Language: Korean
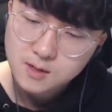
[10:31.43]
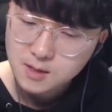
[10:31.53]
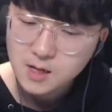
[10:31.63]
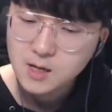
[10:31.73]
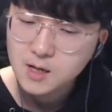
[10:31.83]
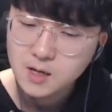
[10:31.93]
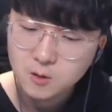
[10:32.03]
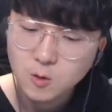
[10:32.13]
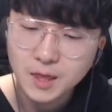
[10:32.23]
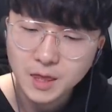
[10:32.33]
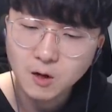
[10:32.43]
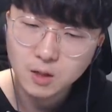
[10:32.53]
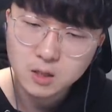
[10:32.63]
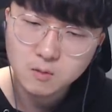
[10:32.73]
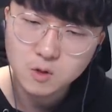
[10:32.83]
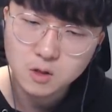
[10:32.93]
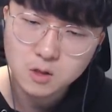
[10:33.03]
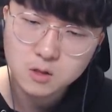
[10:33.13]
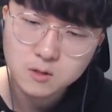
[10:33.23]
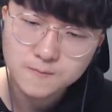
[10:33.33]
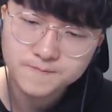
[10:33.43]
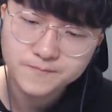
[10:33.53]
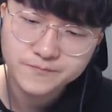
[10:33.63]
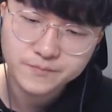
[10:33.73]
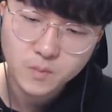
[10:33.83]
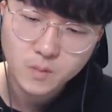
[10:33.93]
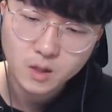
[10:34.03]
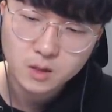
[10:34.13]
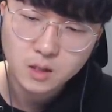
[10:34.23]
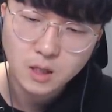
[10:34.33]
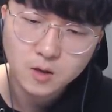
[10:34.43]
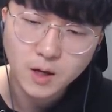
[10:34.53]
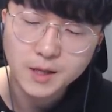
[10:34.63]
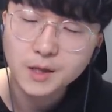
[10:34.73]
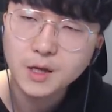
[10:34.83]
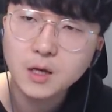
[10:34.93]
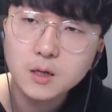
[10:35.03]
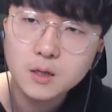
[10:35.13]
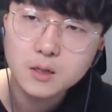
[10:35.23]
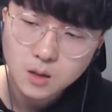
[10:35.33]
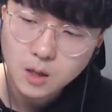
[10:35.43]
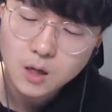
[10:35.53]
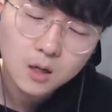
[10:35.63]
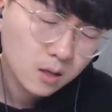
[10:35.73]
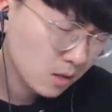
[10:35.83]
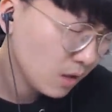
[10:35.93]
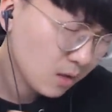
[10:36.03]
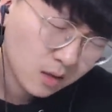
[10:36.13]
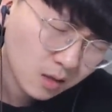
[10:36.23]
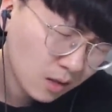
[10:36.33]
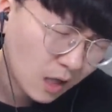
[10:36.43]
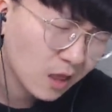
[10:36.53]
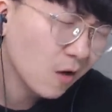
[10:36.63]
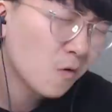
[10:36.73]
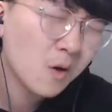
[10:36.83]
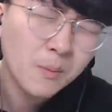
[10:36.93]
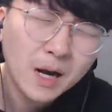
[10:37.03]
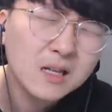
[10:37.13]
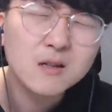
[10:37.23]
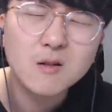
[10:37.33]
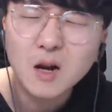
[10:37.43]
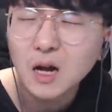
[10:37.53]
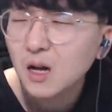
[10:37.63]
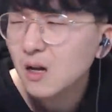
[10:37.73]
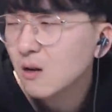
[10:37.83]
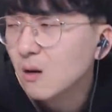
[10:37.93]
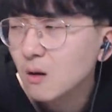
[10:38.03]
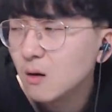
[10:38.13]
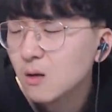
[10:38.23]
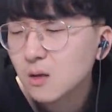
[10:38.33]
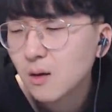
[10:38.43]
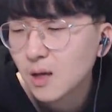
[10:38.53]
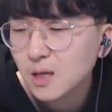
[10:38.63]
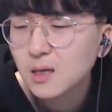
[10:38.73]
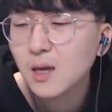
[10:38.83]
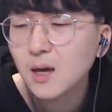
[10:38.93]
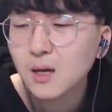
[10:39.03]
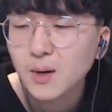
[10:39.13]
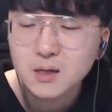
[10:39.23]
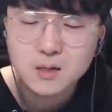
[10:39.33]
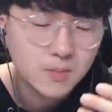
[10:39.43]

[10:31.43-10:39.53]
아, 또 안 나오겠지 뭐. 기대 또안 한다. 아, 그냥 안 나올 거면 빨리 들어가. 어, 괜히 기대하게 말지